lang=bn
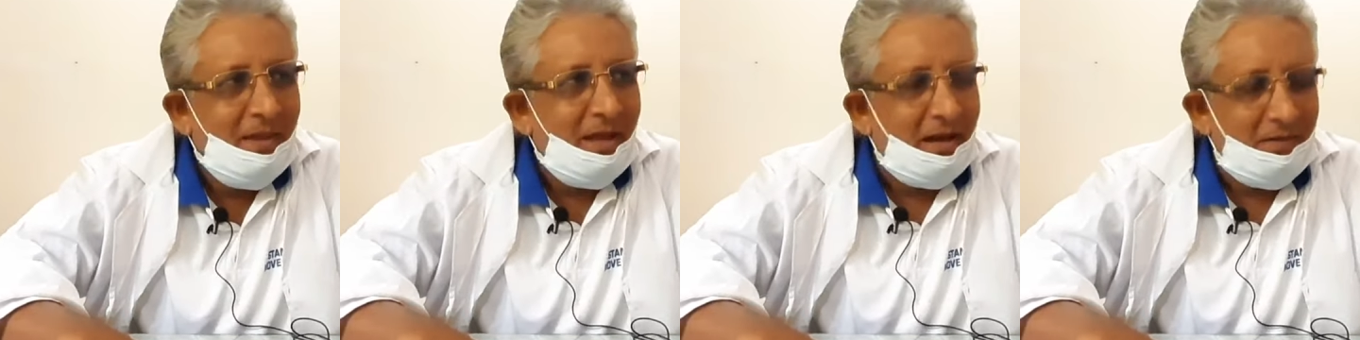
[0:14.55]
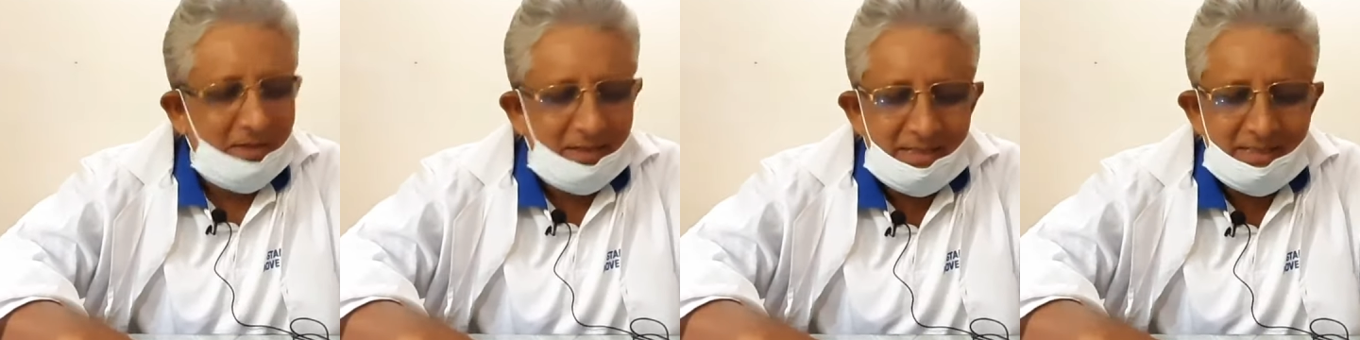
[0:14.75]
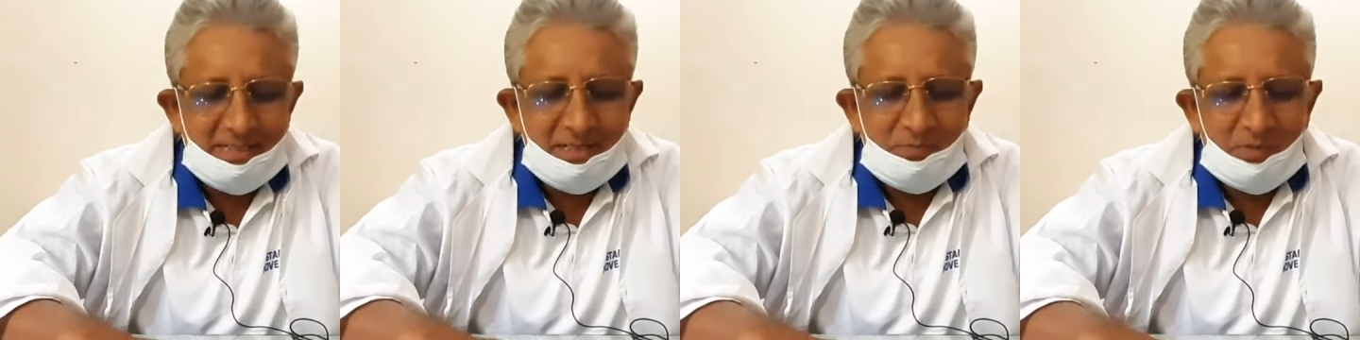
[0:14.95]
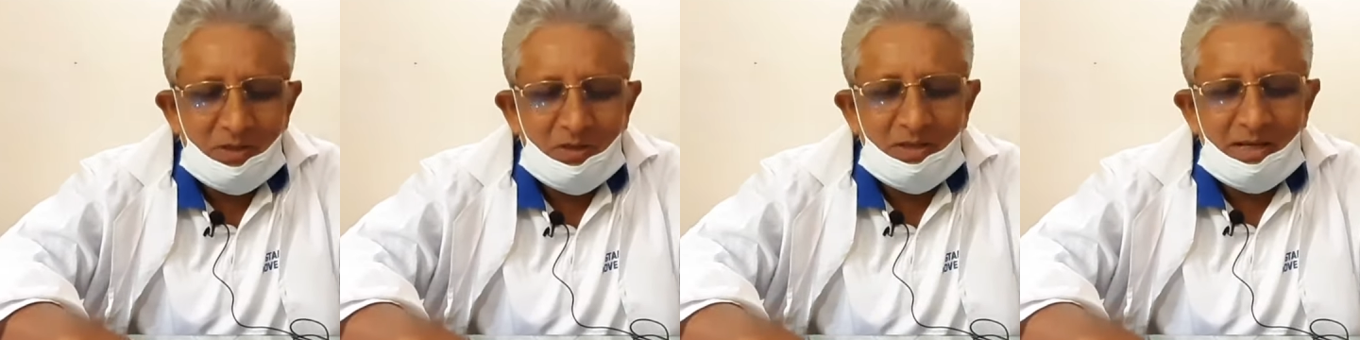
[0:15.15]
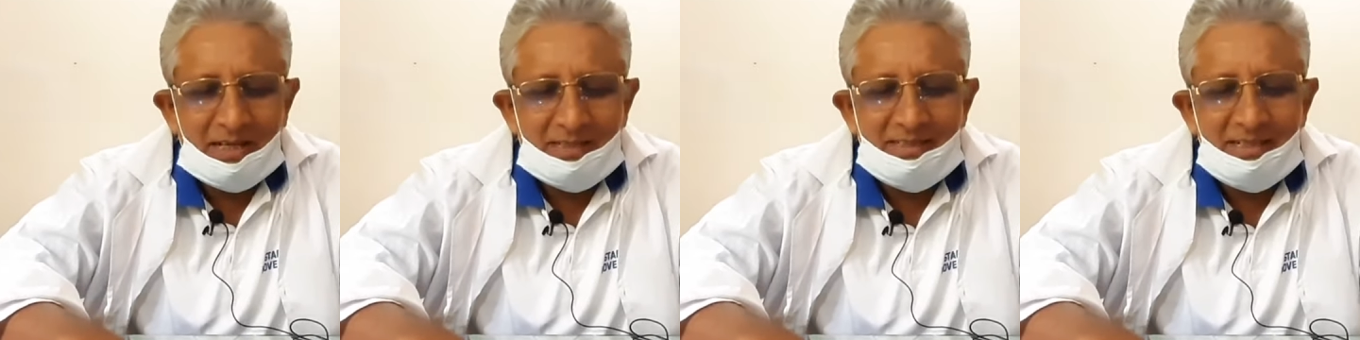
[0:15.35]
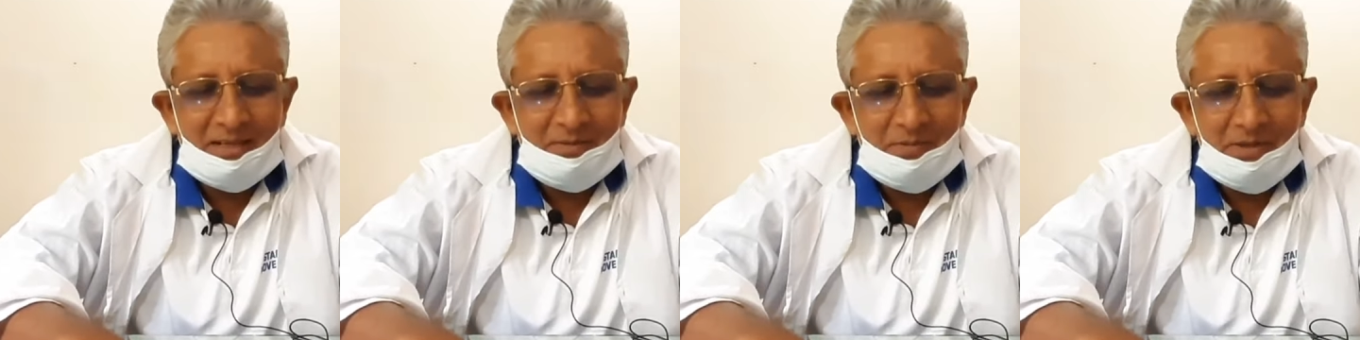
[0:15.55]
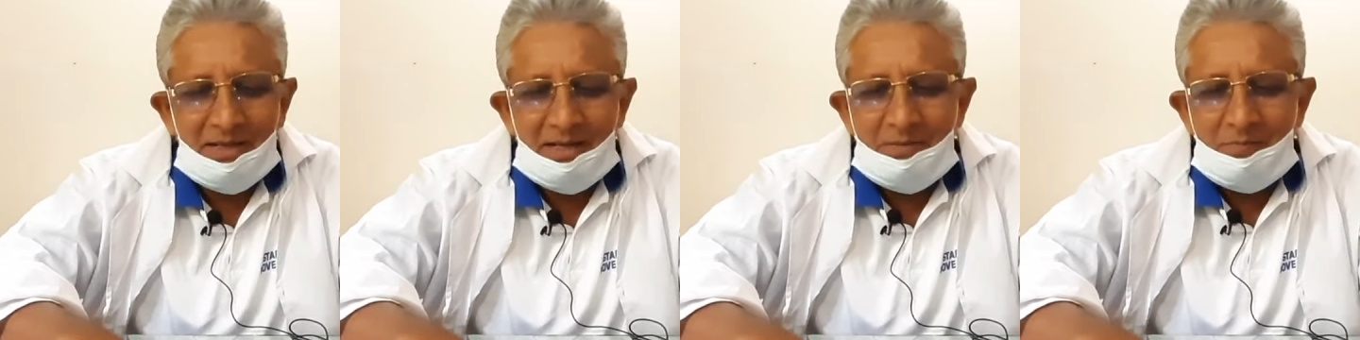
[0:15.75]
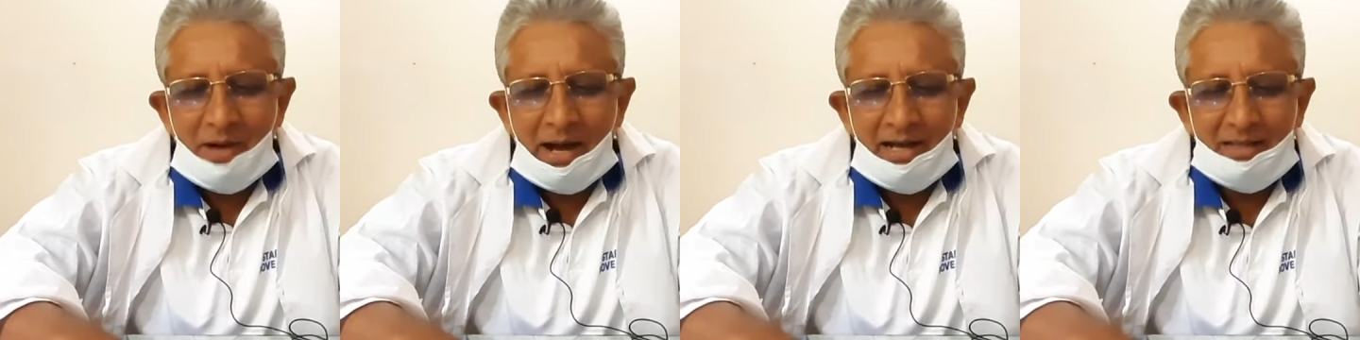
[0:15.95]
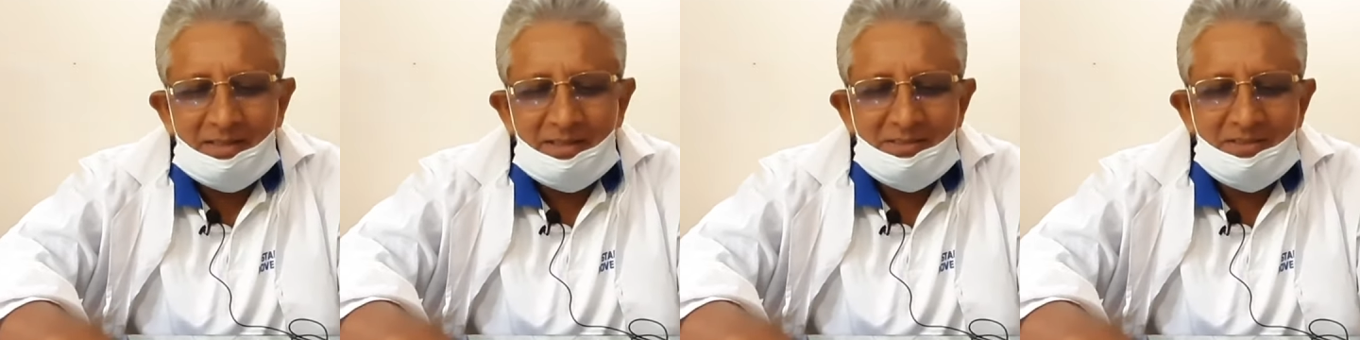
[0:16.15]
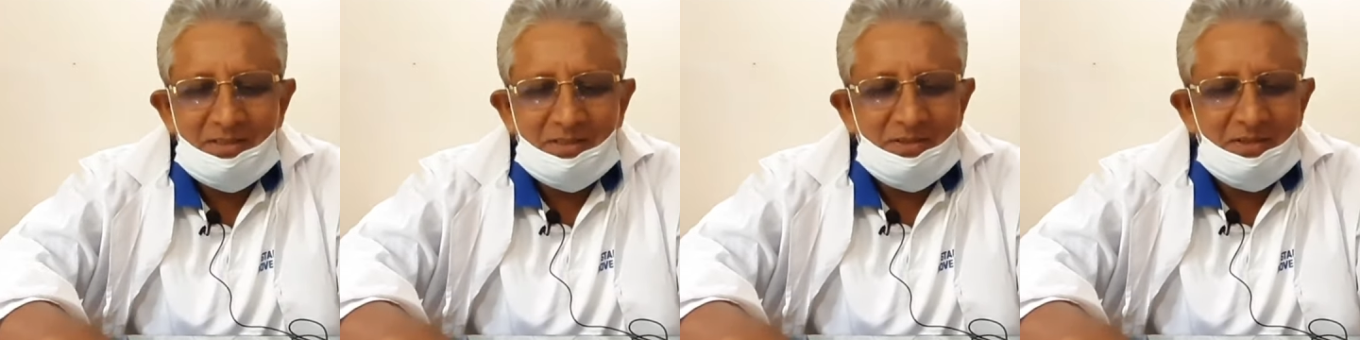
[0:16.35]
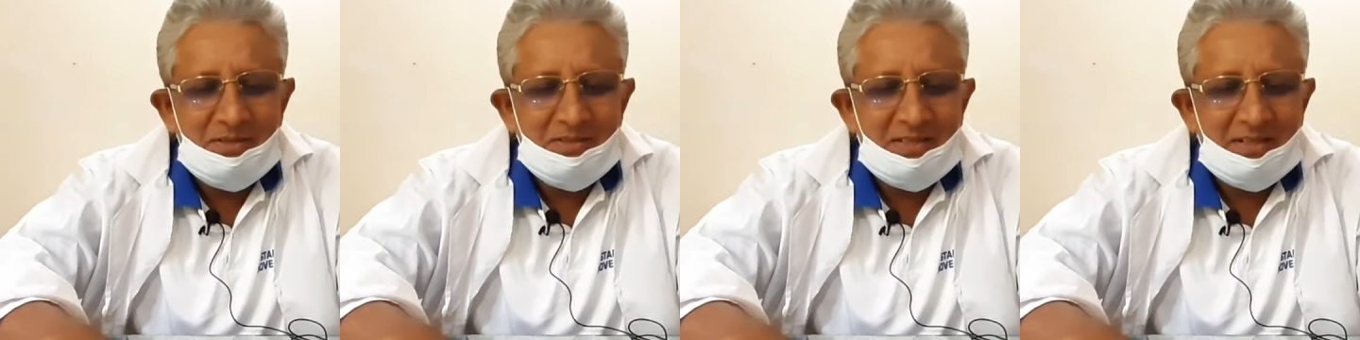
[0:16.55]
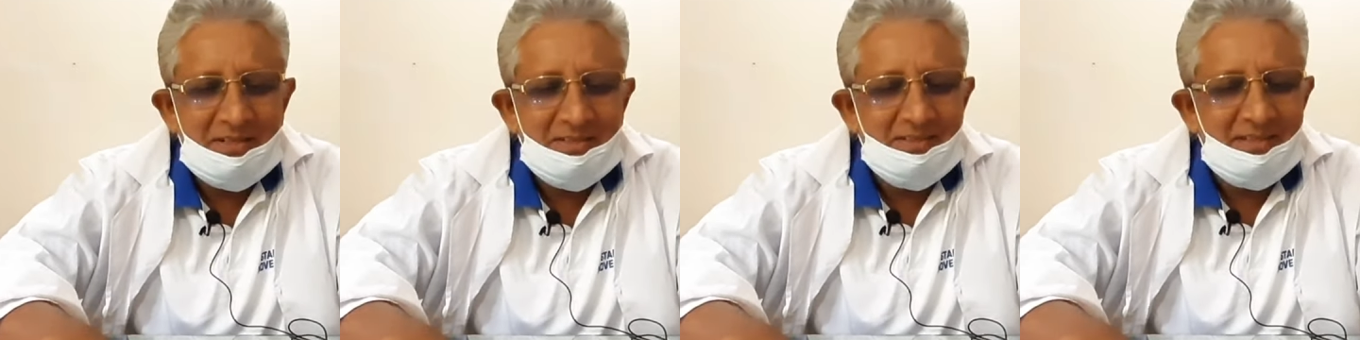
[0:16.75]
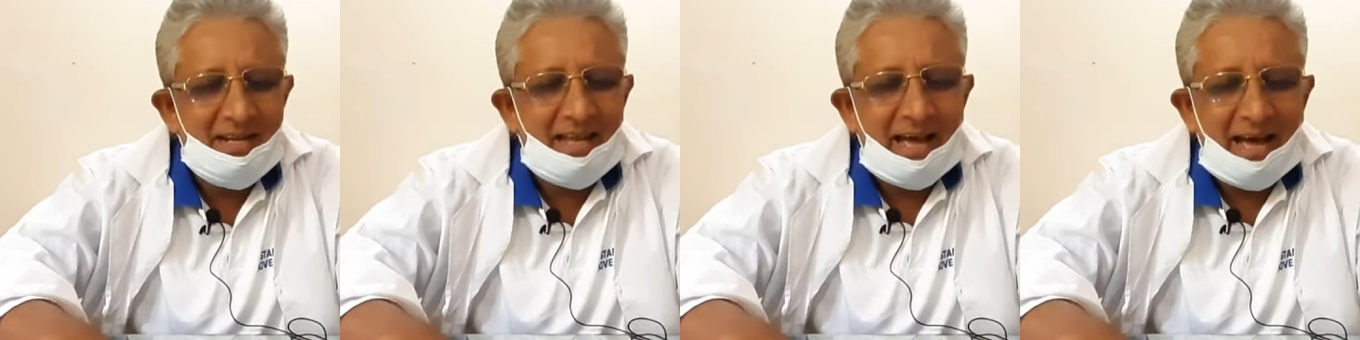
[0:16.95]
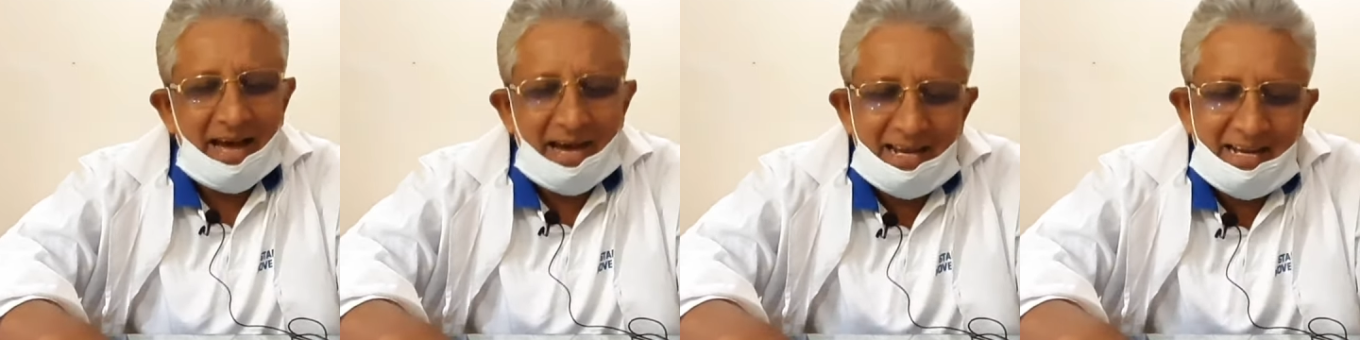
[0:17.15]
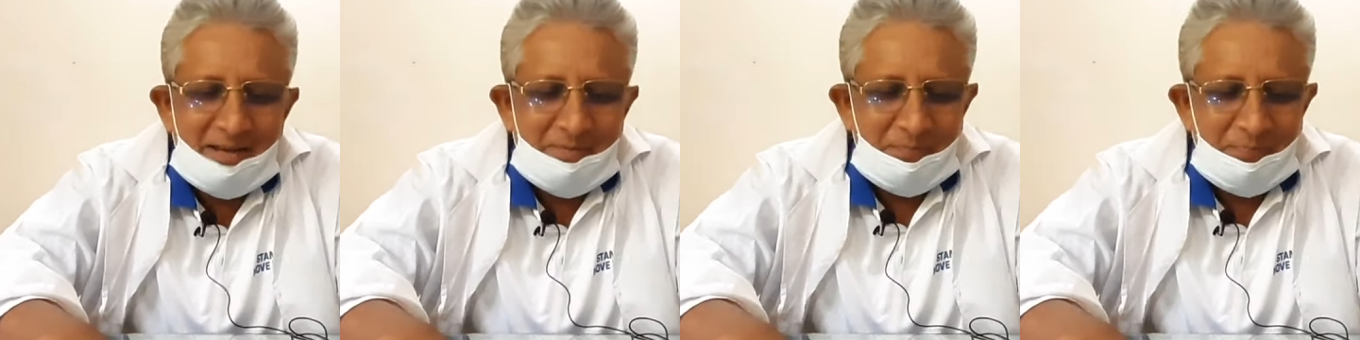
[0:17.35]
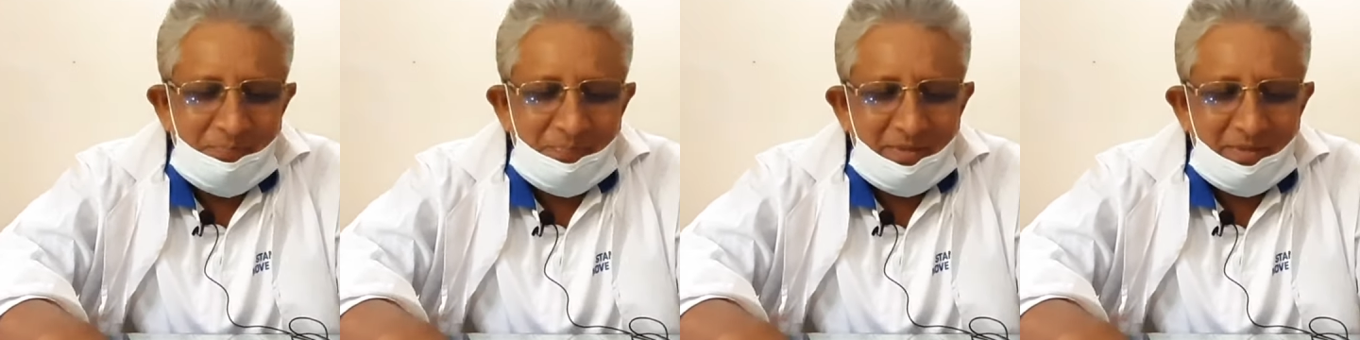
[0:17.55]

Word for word: আমাদের সে বড় ডাক্তাররা বলে ভাত হচ্ছে গরু ছাগলের জন্য হারাম